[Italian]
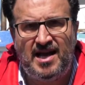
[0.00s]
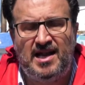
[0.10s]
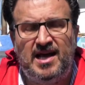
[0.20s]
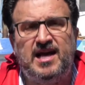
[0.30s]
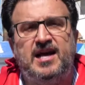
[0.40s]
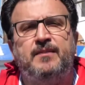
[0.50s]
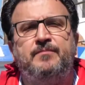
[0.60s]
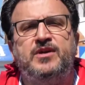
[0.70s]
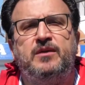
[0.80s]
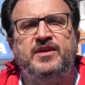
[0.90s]
al
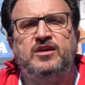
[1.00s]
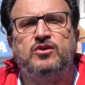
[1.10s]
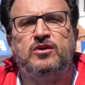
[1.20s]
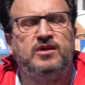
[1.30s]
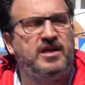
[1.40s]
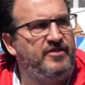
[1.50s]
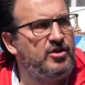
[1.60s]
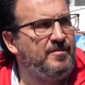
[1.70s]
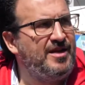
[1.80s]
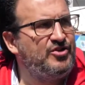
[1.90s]
mio amico
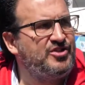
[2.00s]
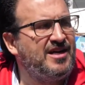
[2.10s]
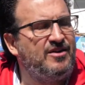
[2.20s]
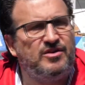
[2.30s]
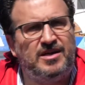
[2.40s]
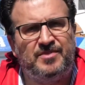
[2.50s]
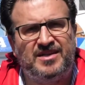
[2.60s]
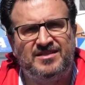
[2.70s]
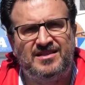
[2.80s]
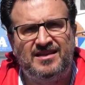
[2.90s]
Gavino Emilio Giagalone,
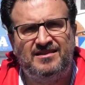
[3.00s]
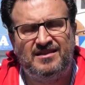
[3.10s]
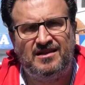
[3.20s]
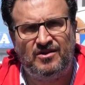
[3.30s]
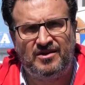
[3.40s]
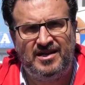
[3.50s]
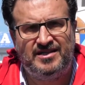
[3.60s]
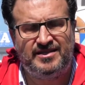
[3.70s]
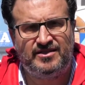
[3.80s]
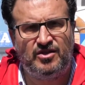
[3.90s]
presidente
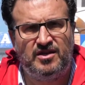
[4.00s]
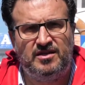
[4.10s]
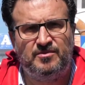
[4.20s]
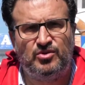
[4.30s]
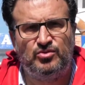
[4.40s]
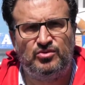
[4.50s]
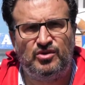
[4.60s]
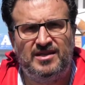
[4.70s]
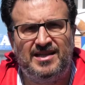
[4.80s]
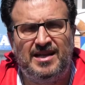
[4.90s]
dell'organizzazione di
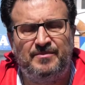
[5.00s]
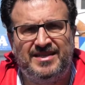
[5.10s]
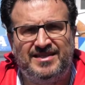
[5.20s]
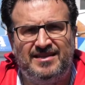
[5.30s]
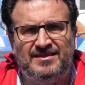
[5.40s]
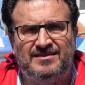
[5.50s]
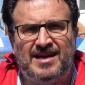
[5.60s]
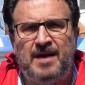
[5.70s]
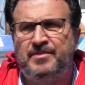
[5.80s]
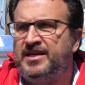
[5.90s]
produttori della pesca di
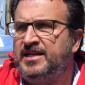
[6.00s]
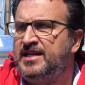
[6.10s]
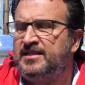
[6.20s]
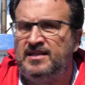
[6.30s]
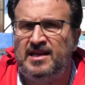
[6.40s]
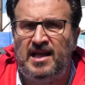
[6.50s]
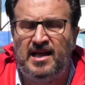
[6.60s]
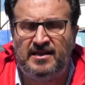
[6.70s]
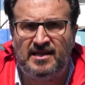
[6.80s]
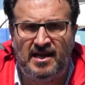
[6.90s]
Trapani e
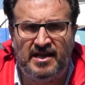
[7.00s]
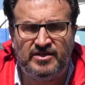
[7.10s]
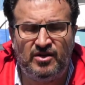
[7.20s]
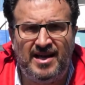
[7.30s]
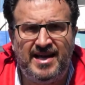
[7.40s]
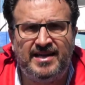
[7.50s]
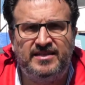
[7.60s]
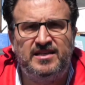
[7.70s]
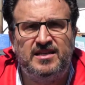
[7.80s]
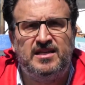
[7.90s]
delle, isole
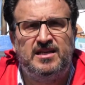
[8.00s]
Egadi,